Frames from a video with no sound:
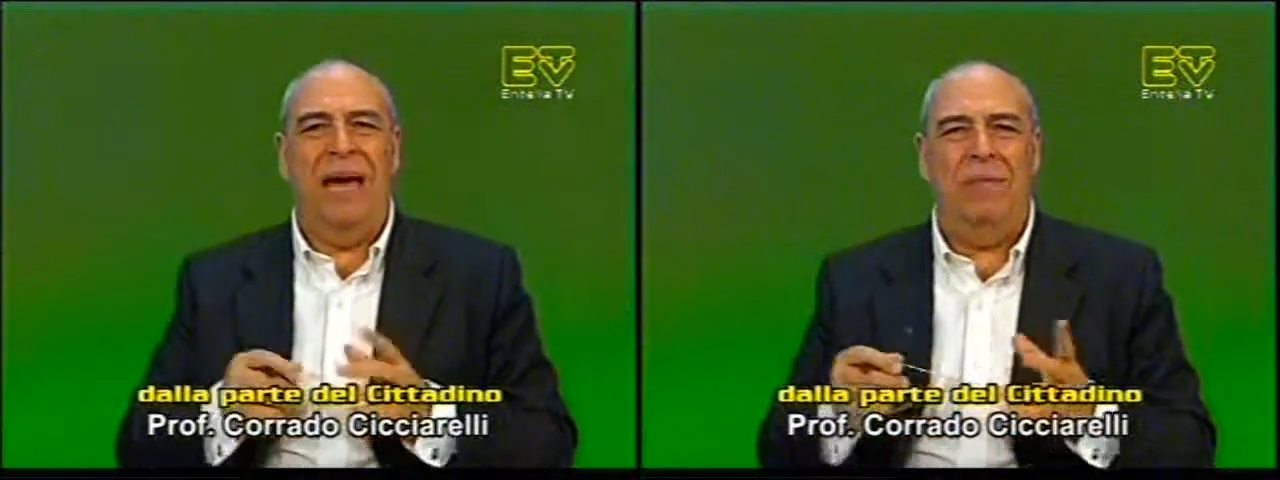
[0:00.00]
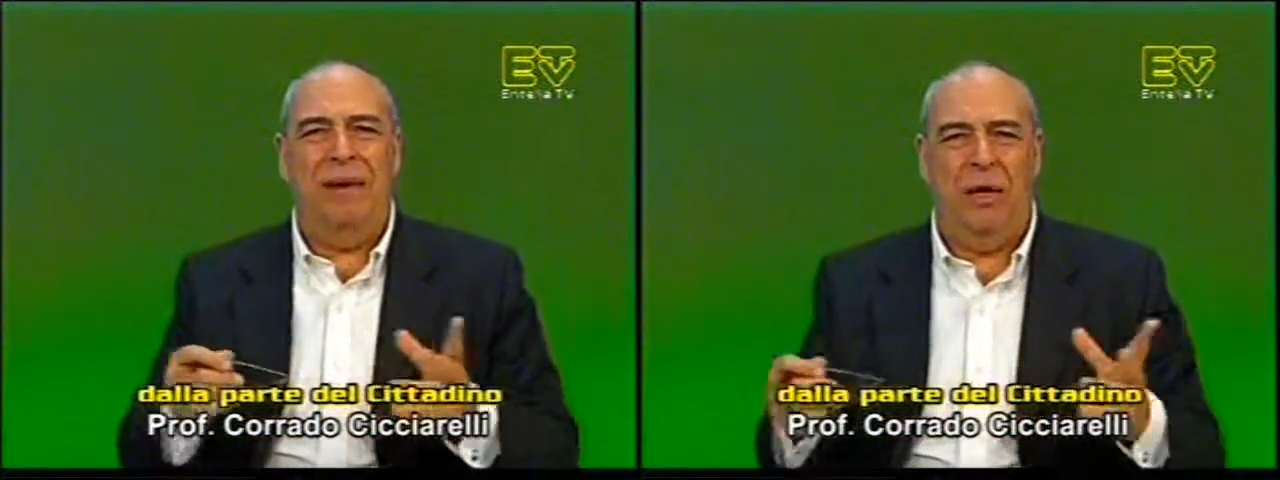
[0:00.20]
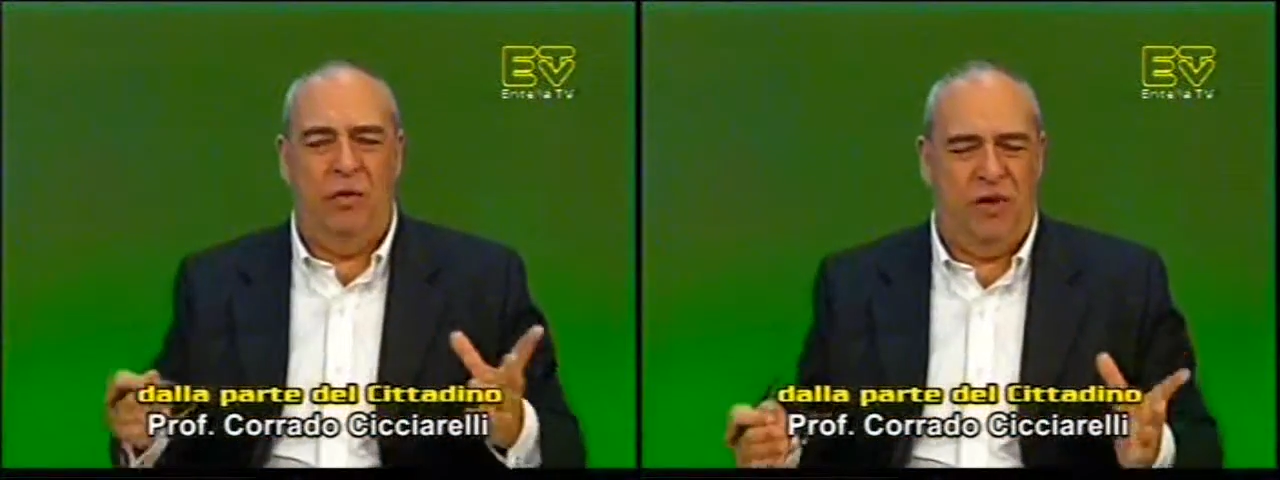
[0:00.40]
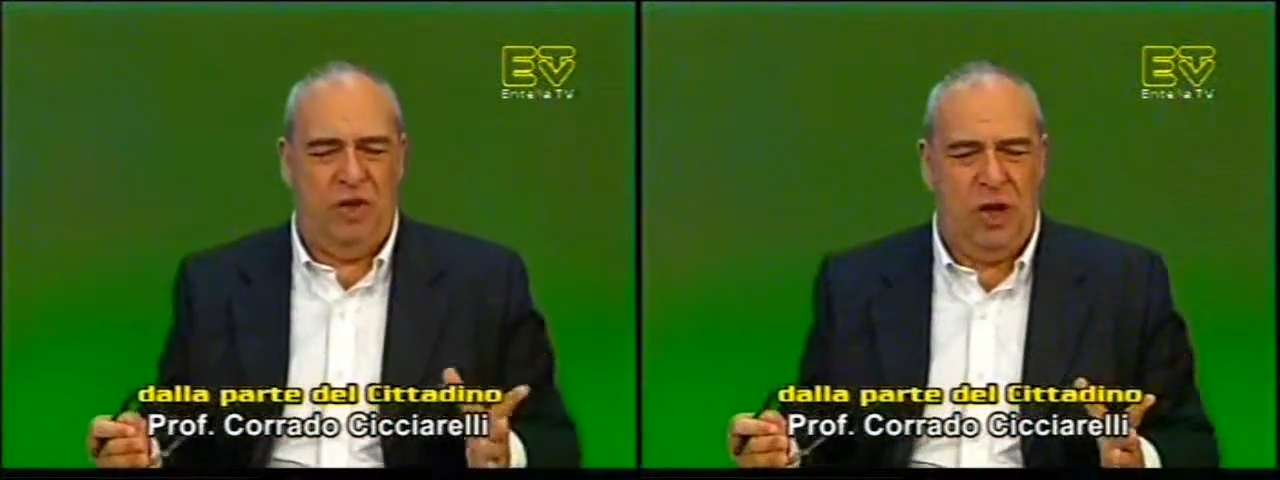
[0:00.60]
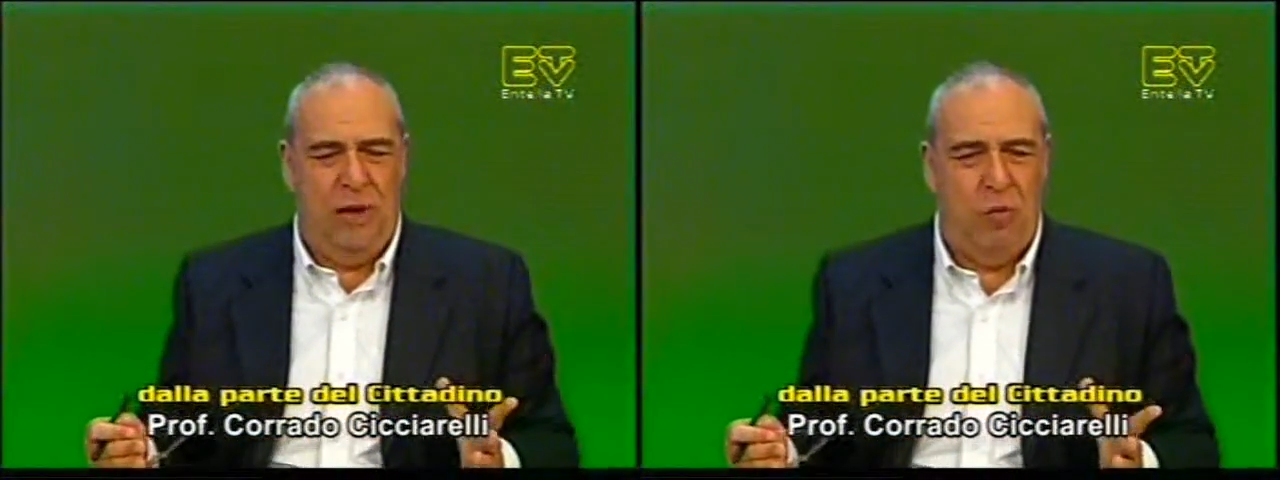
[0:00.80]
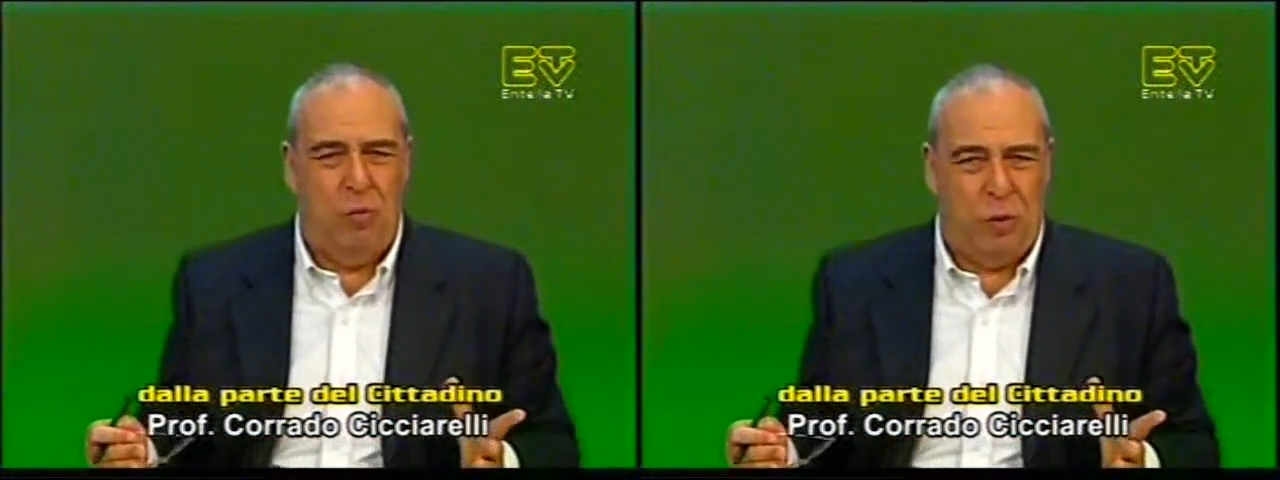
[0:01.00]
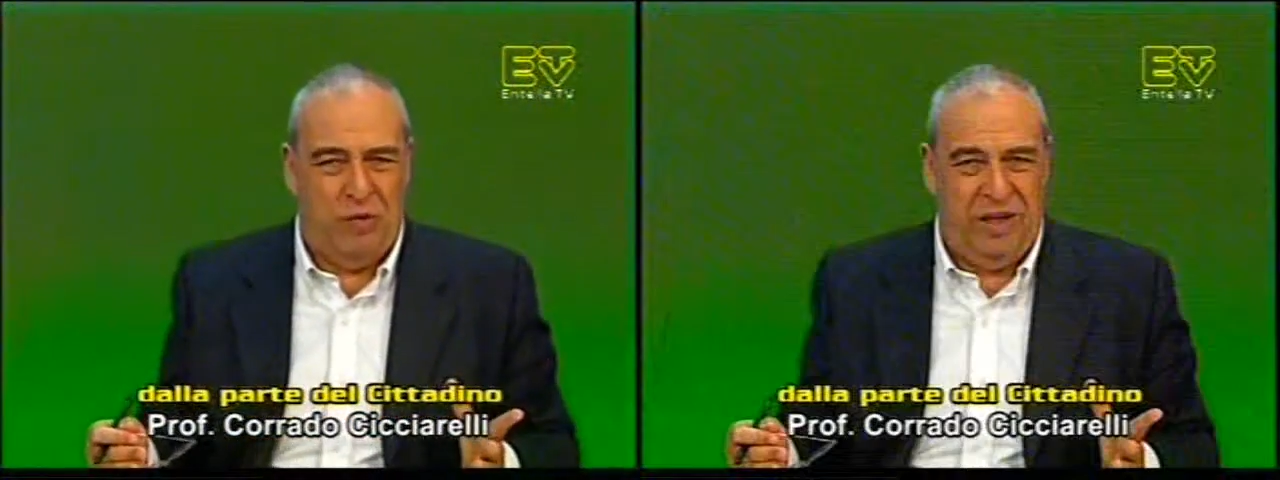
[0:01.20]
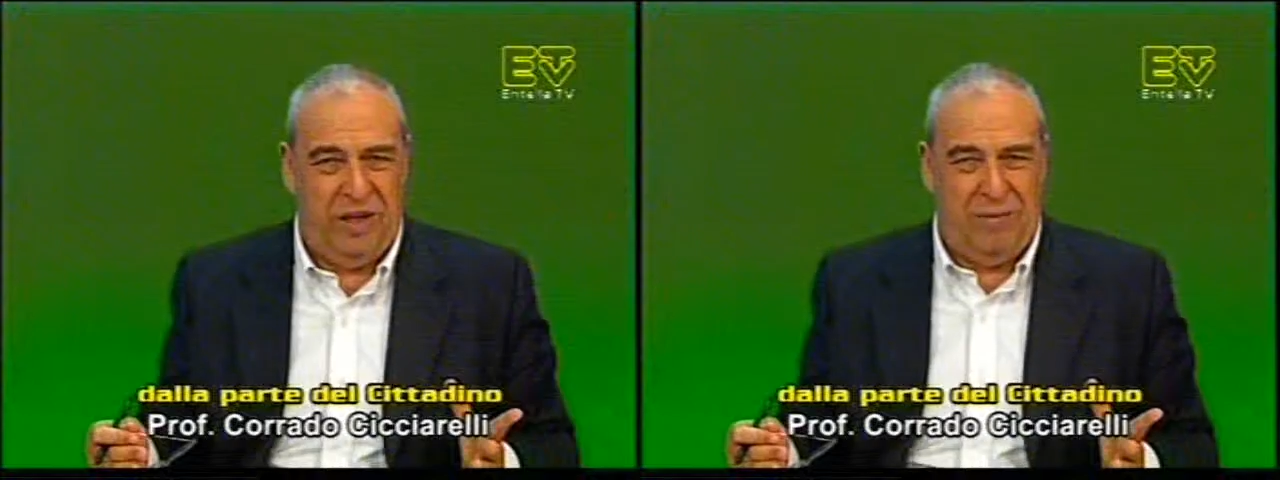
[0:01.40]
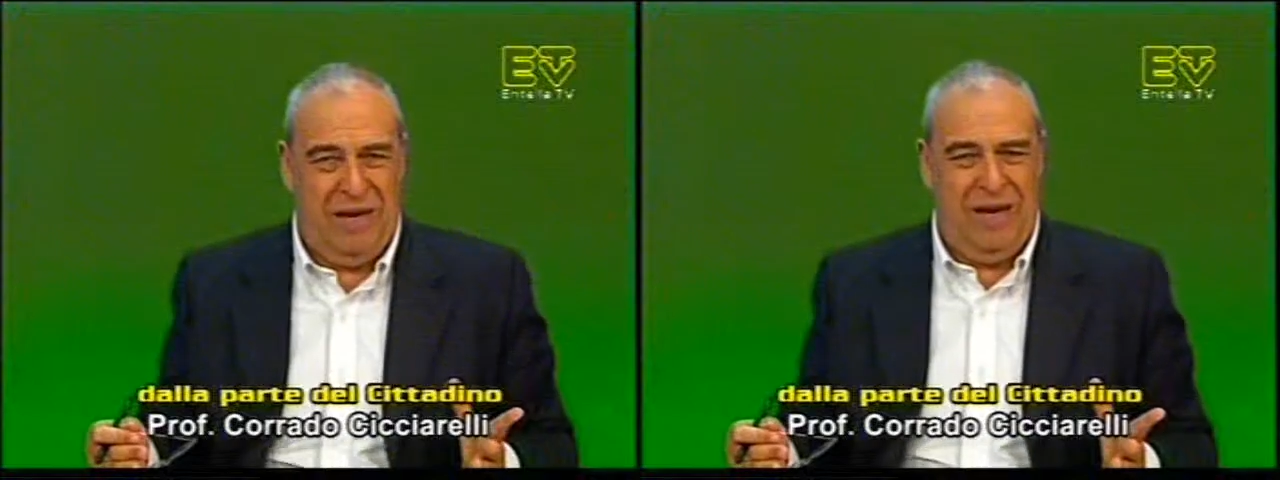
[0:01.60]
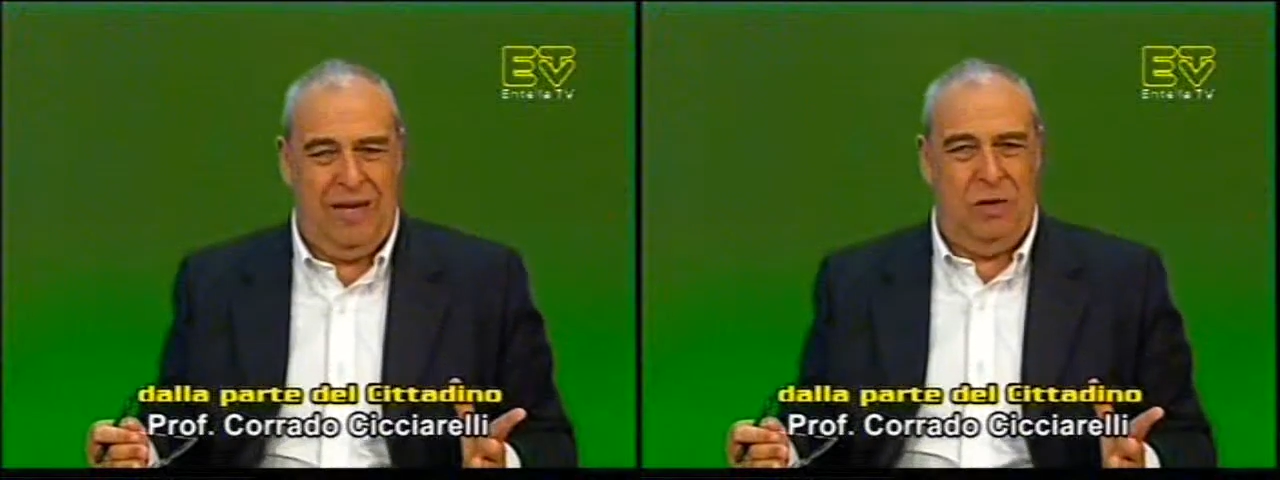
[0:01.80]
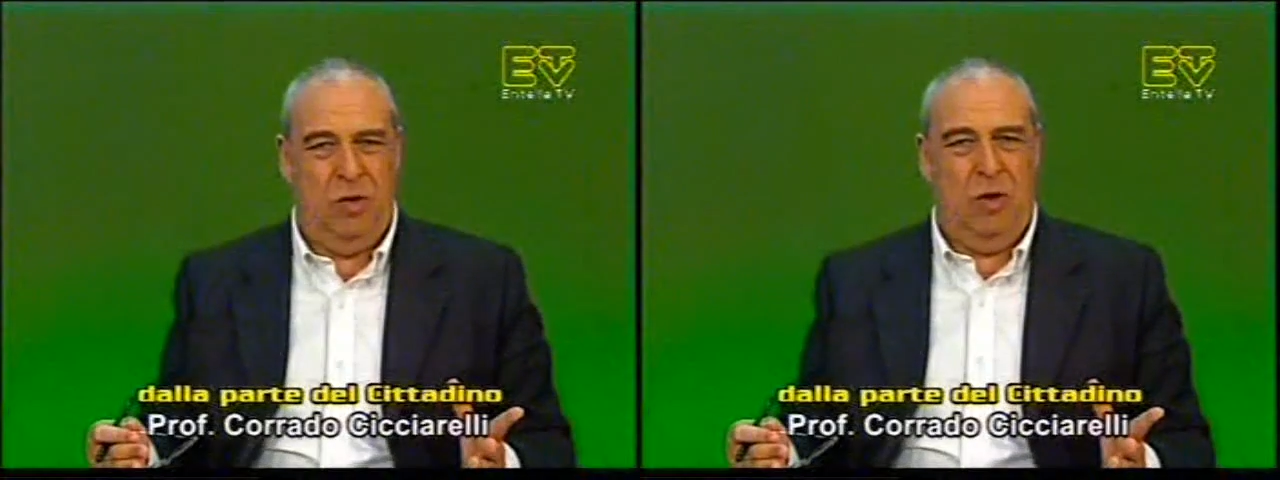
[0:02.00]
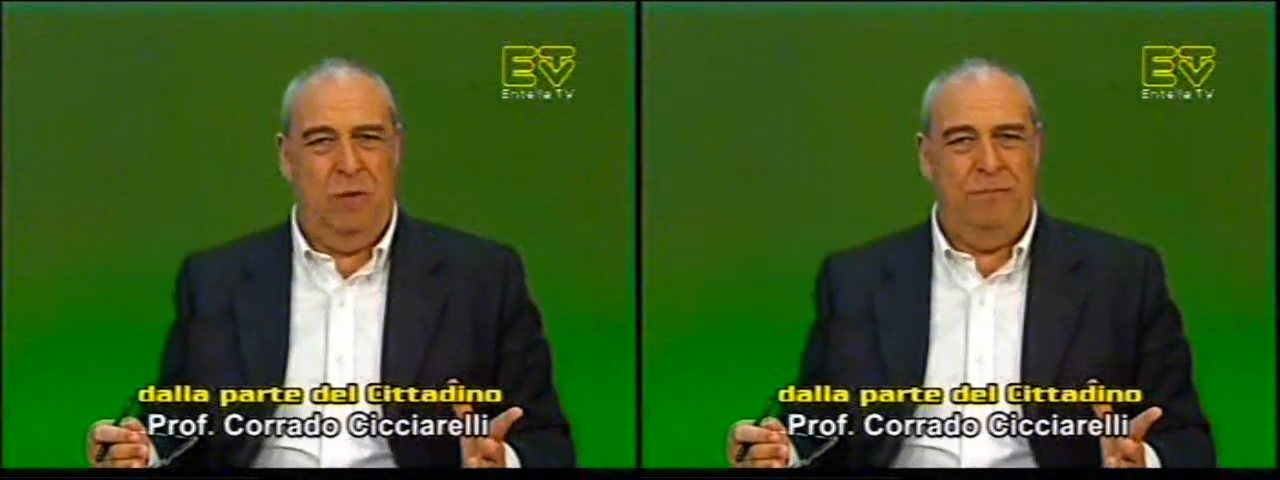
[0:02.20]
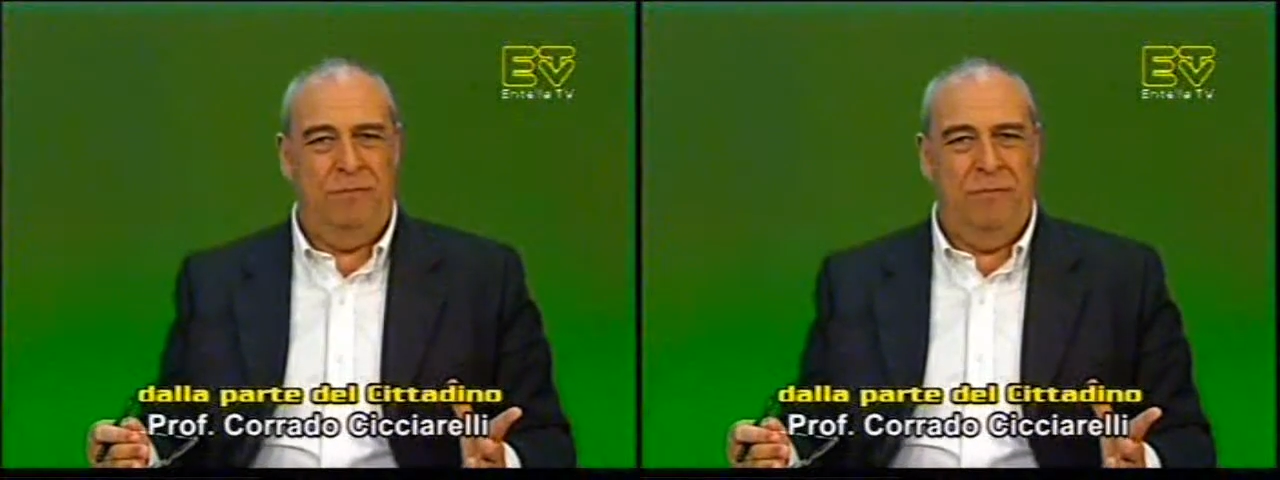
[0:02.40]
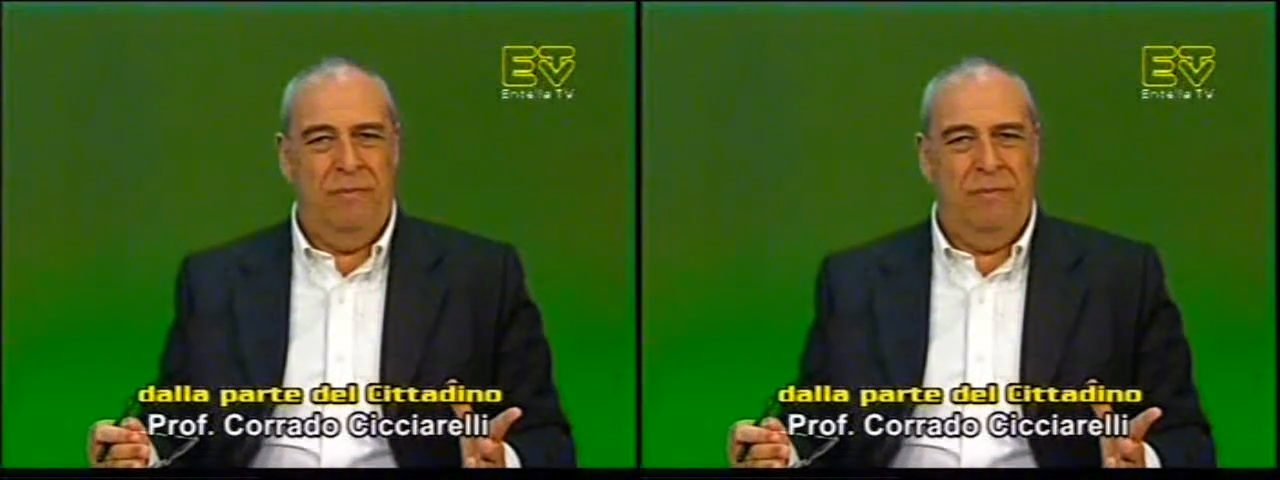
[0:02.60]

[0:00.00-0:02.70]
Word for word: Ma almeno facciamo un provvedimento